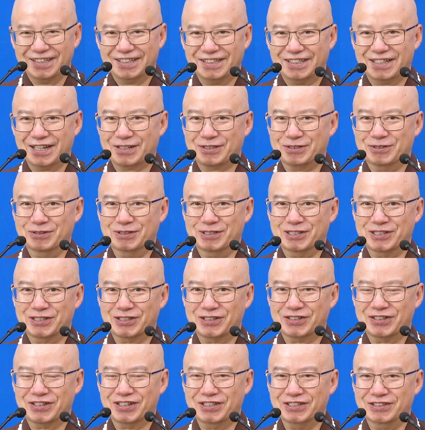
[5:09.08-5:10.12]
在古时
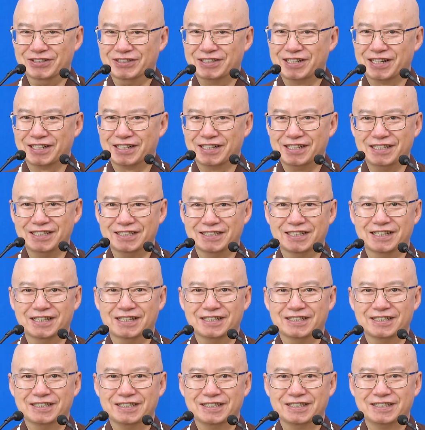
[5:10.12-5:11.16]
候啊，有这样一个例子的。
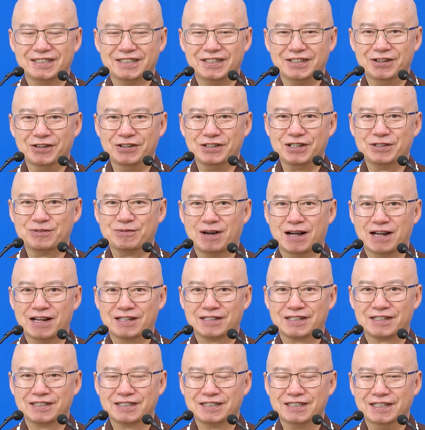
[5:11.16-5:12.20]
有一天晚
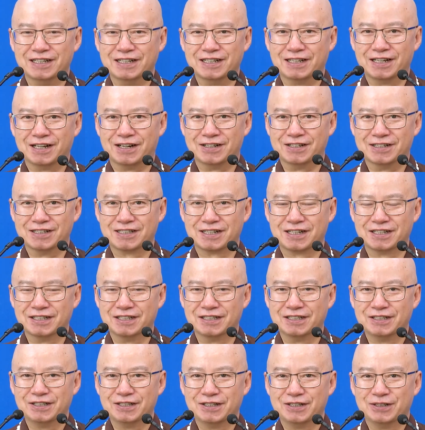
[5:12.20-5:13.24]
上，一个老和尚
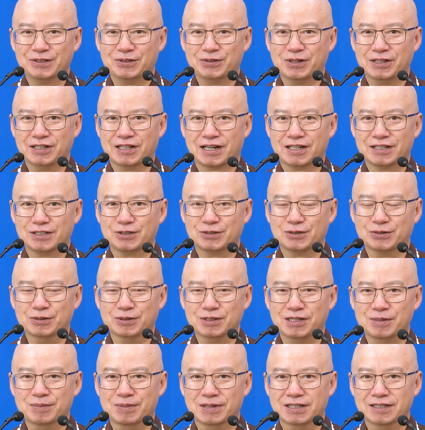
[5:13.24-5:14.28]
呢，对他的徒
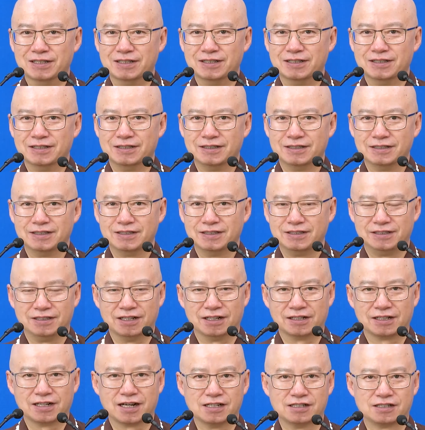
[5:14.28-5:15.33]
弟们
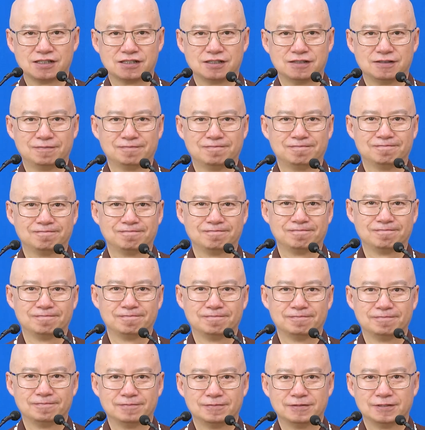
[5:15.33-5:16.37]
讲开始，
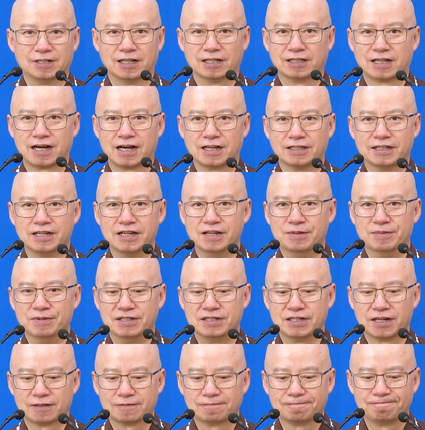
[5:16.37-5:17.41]
在大殿里面
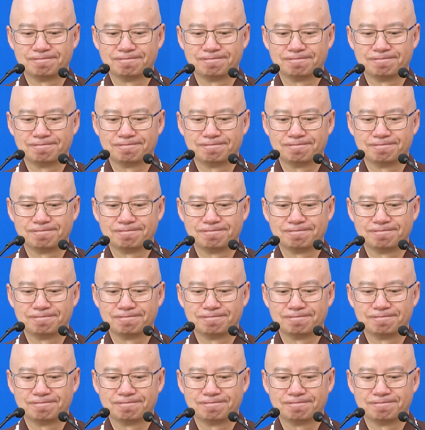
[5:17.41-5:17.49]
讲。